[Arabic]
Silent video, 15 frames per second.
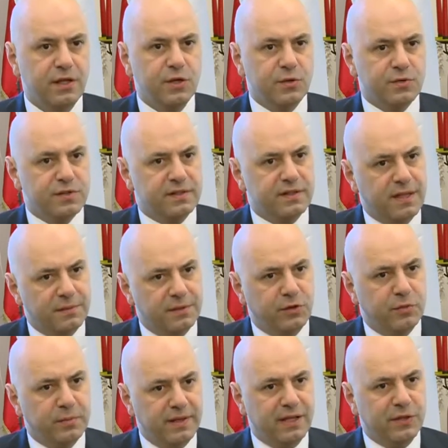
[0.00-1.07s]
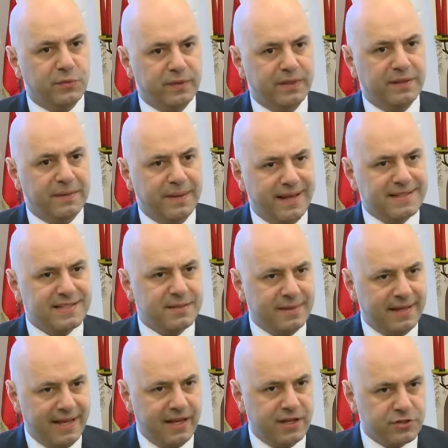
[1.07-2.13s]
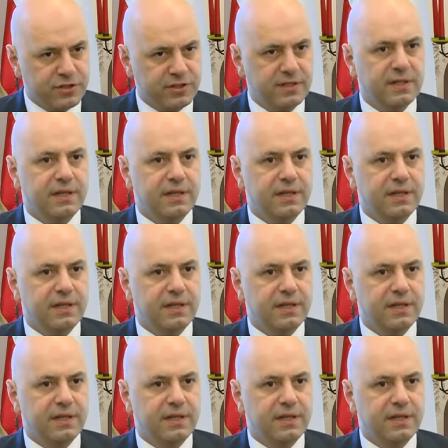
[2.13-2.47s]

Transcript: وصرنا عم نطلب الادويه حسب الحاجه